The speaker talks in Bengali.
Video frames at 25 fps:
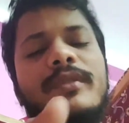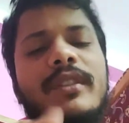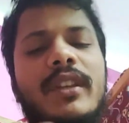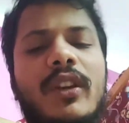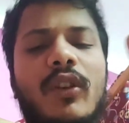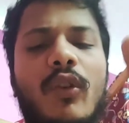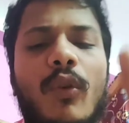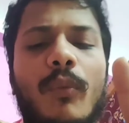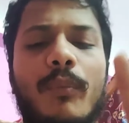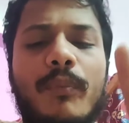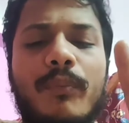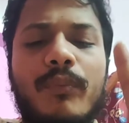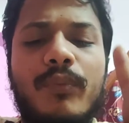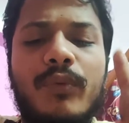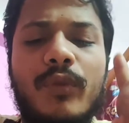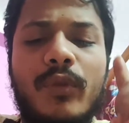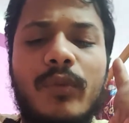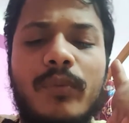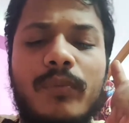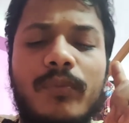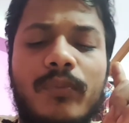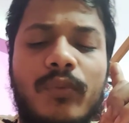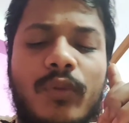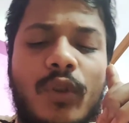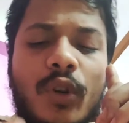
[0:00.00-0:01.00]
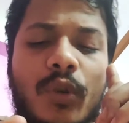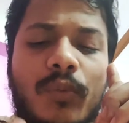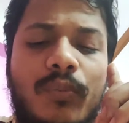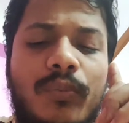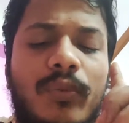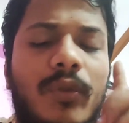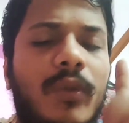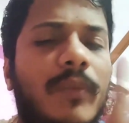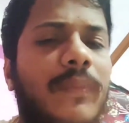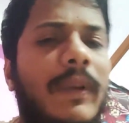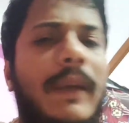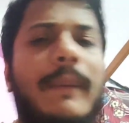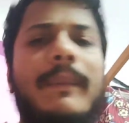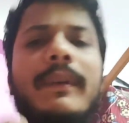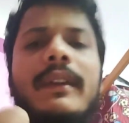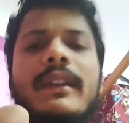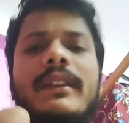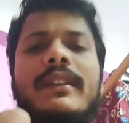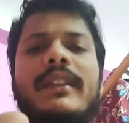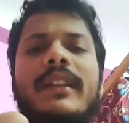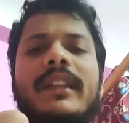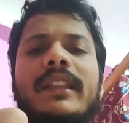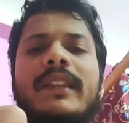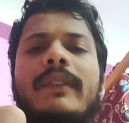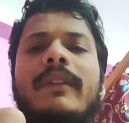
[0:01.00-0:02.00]
যেরকম ফুল ফুল পুরো
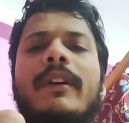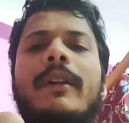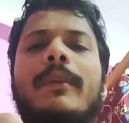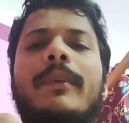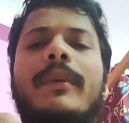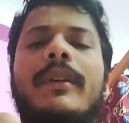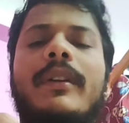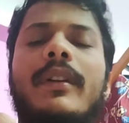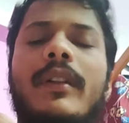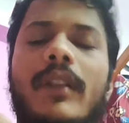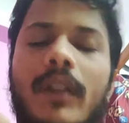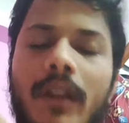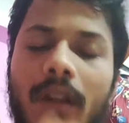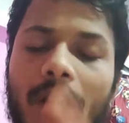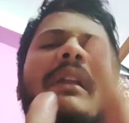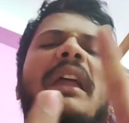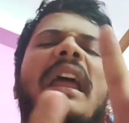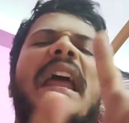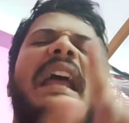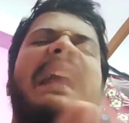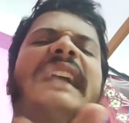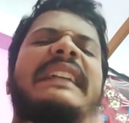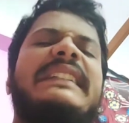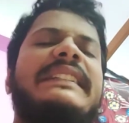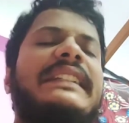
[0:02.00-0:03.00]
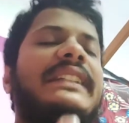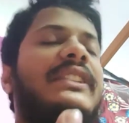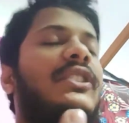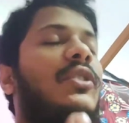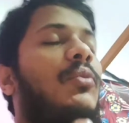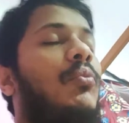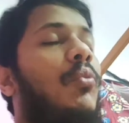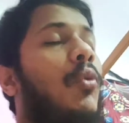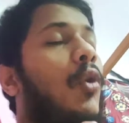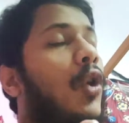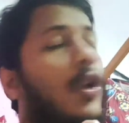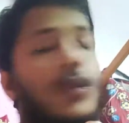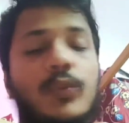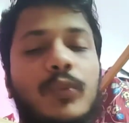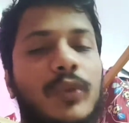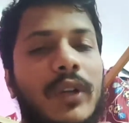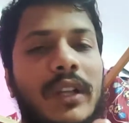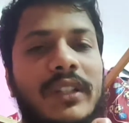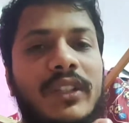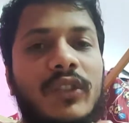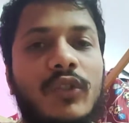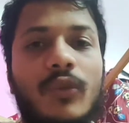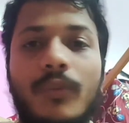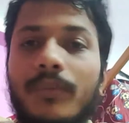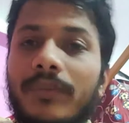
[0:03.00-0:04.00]
ফ্যামিলি দেখতে পারবেন তারপর অ্যাকশন তো ভরপুর
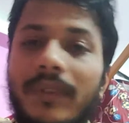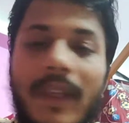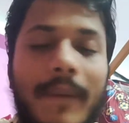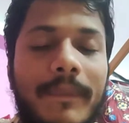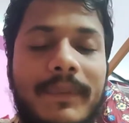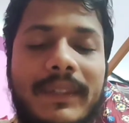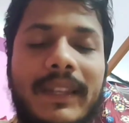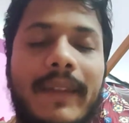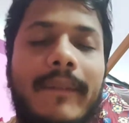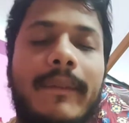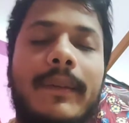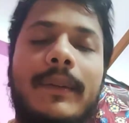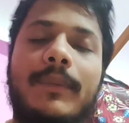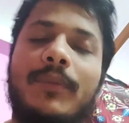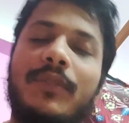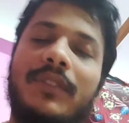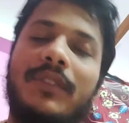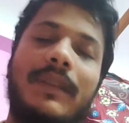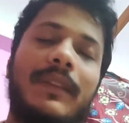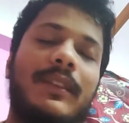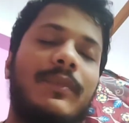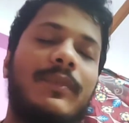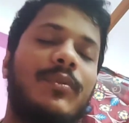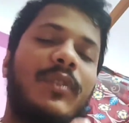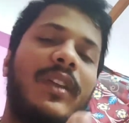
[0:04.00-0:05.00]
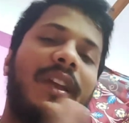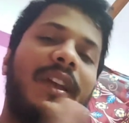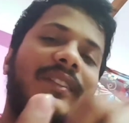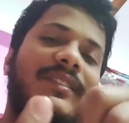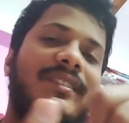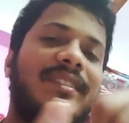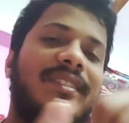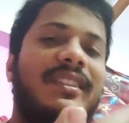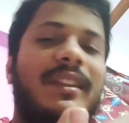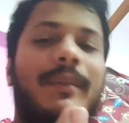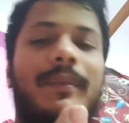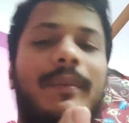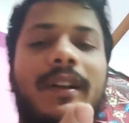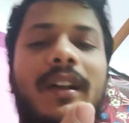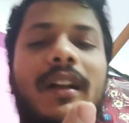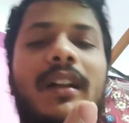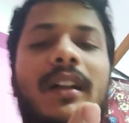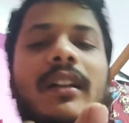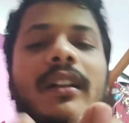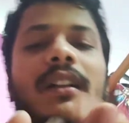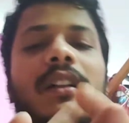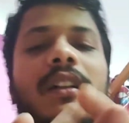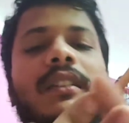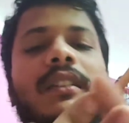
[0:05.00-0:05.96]
আছে ধুমধাম সিনেমা বুঝতে পারছেন পুরো অ্যাকশন ধামাকা